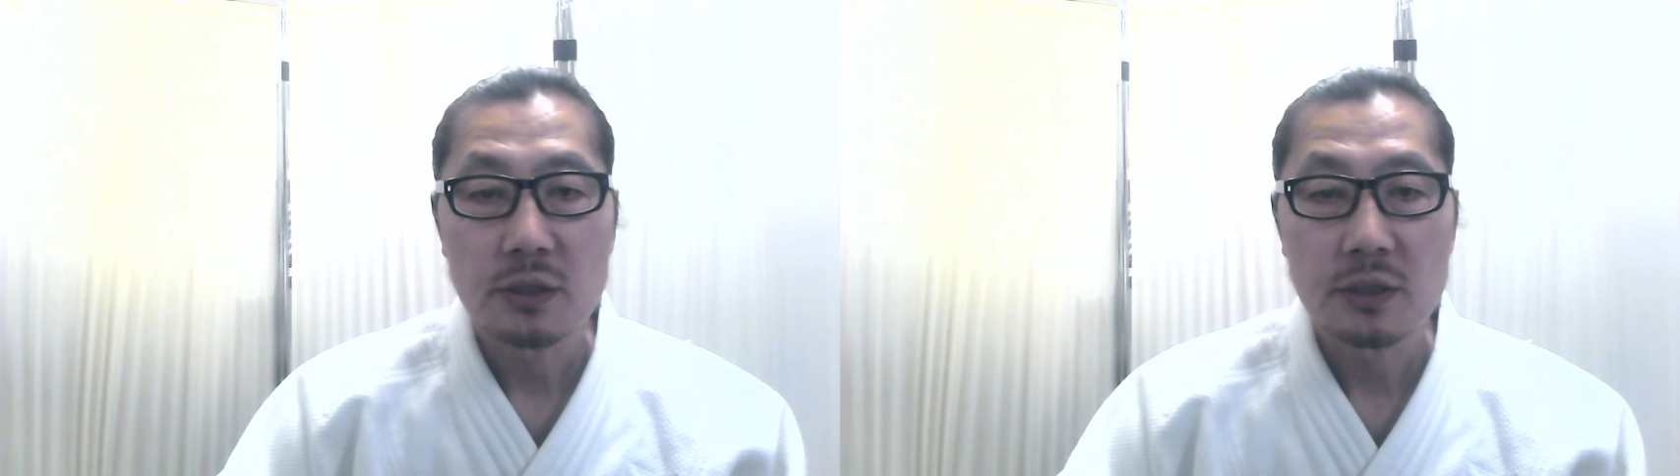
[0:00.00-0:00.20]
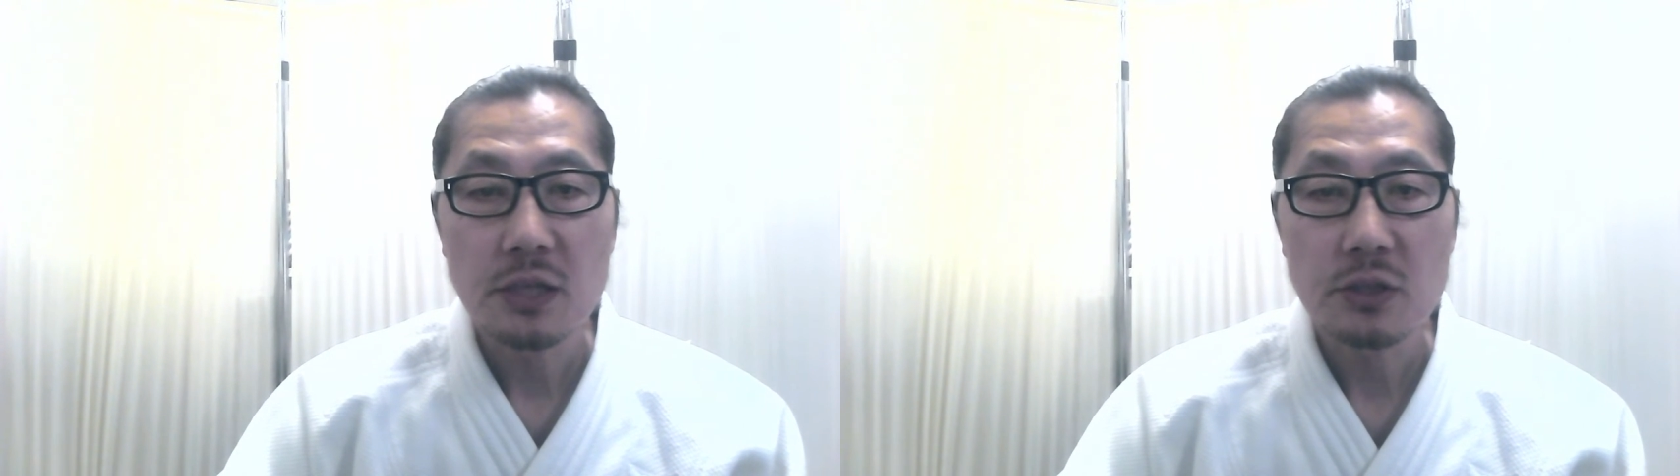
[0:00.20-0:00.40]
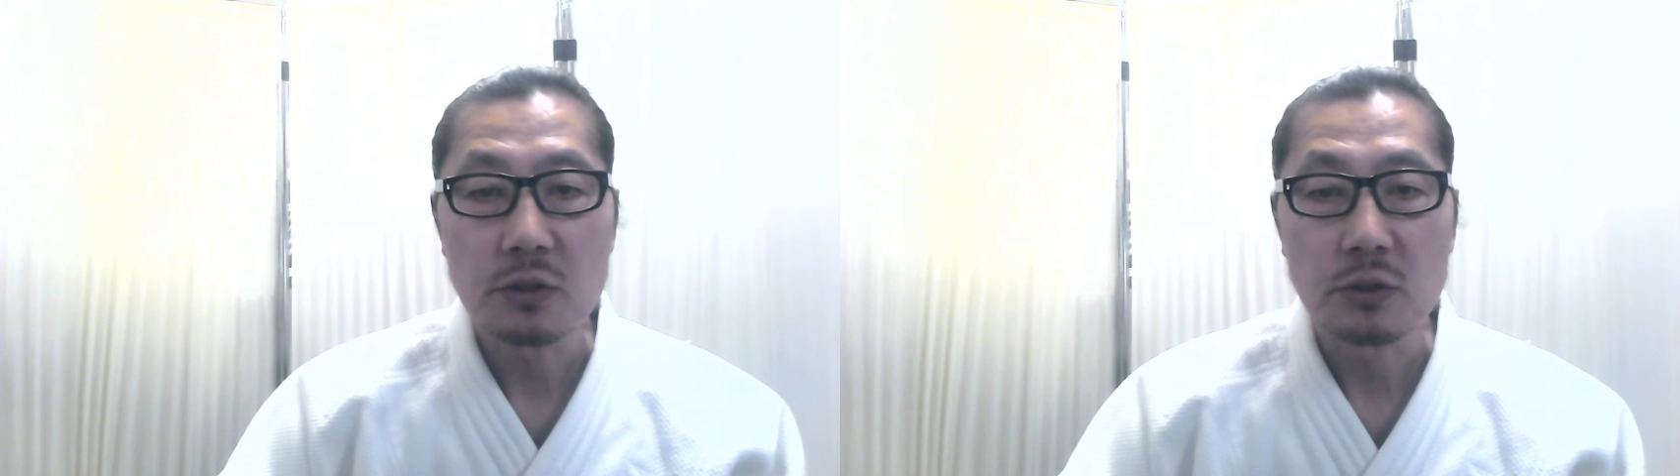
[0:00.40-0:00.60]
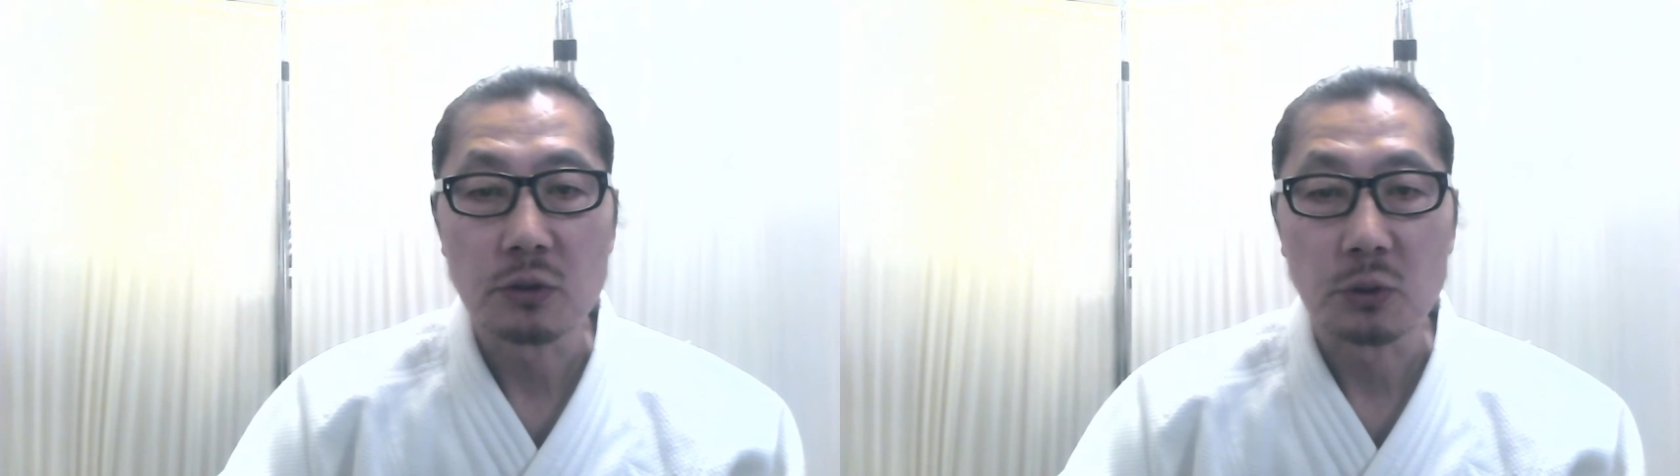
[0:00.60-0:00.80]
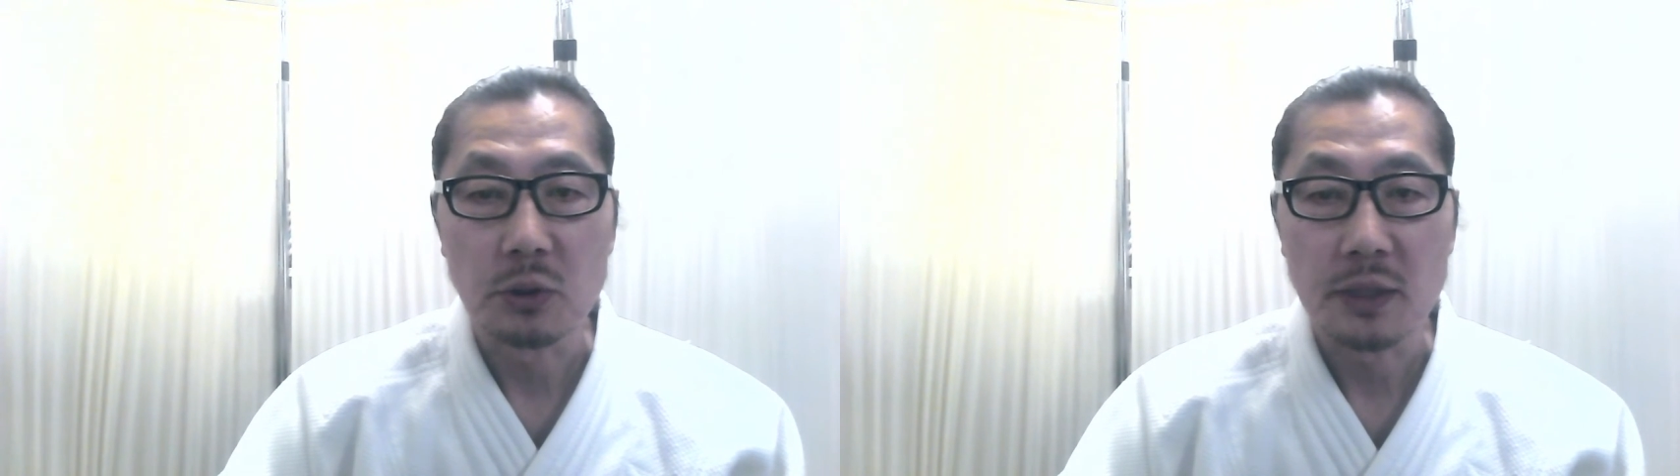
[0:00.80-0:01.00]
摂取す
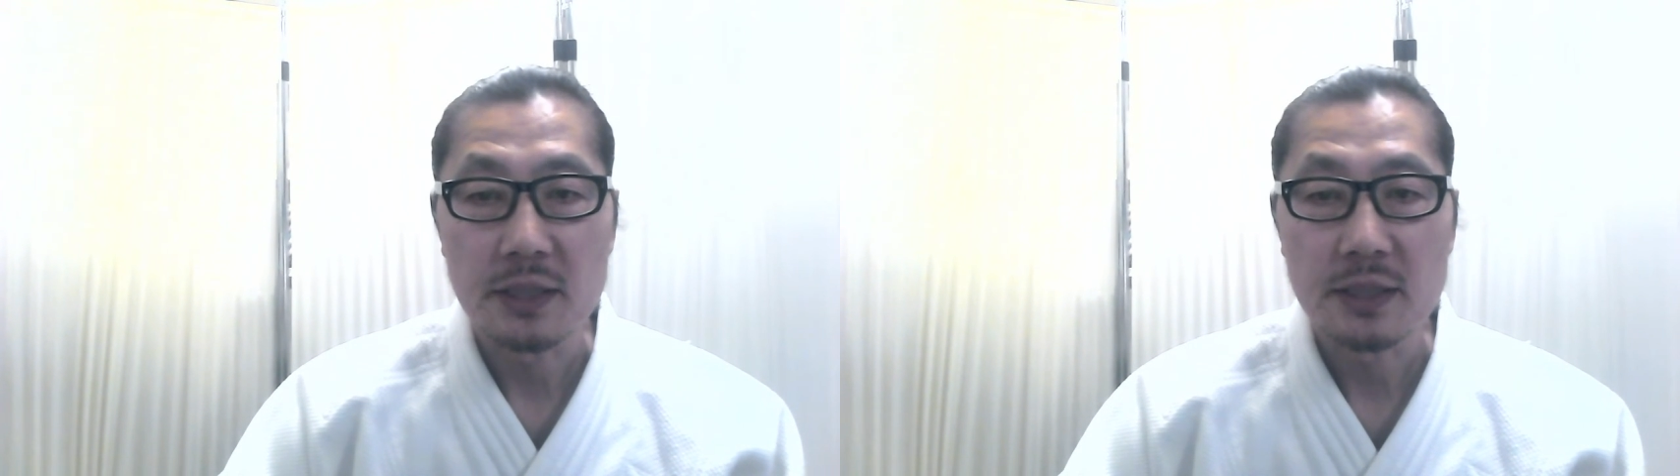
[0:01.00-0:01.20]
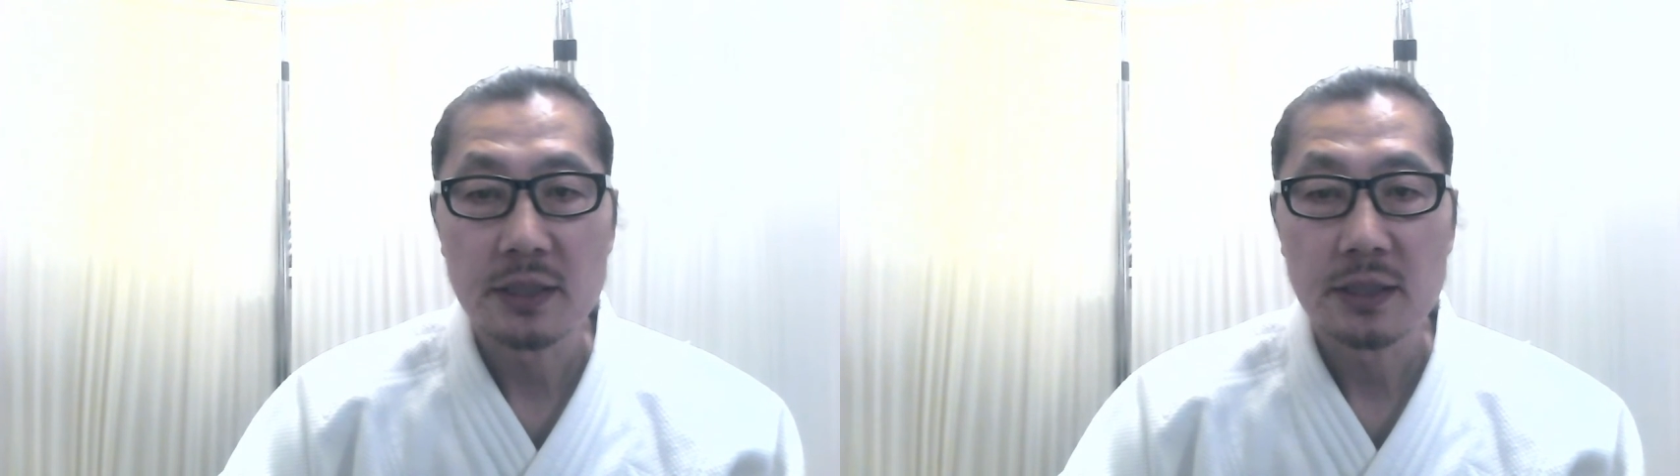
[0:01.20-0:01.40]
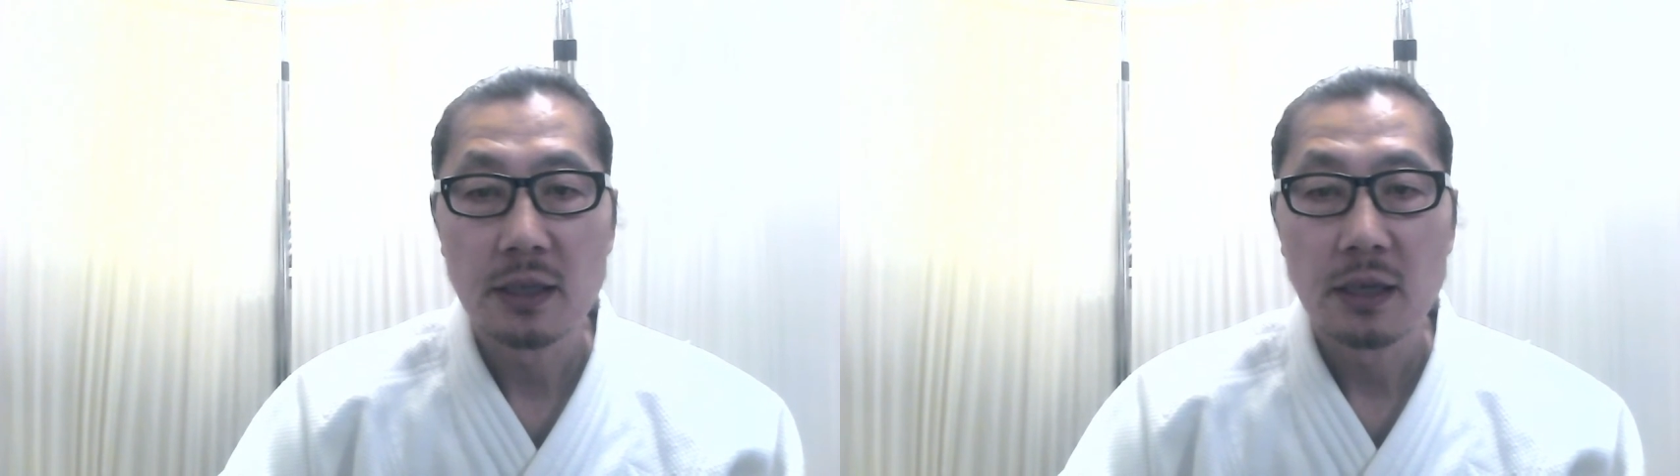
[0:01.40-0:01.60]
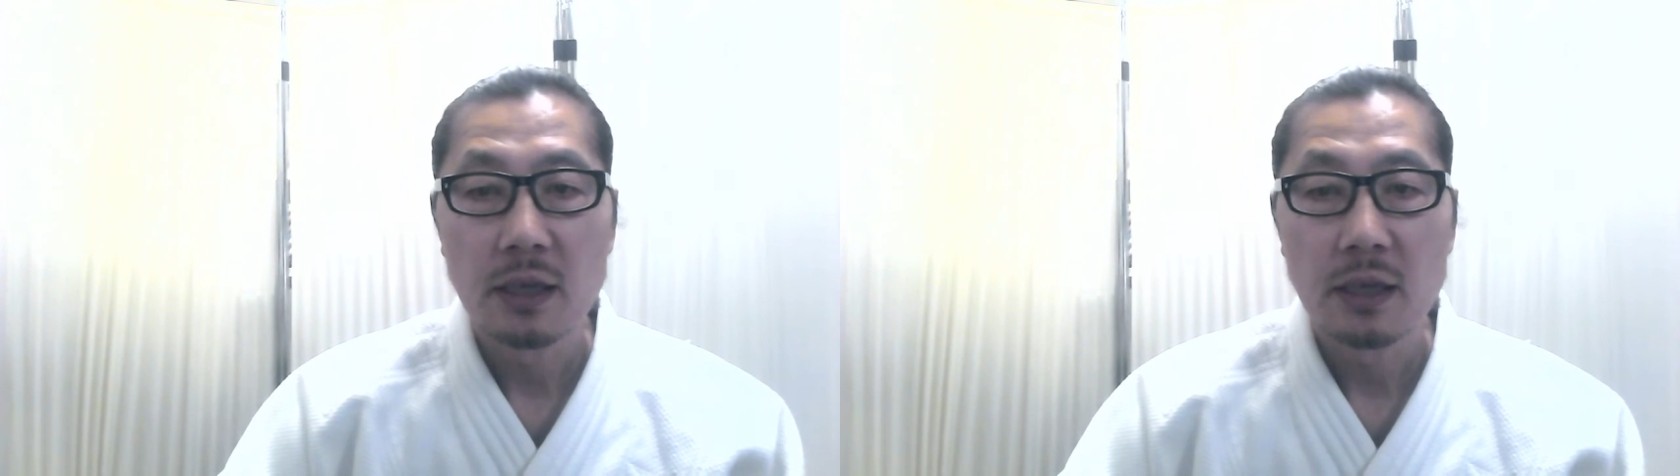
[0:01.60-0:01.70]
ることです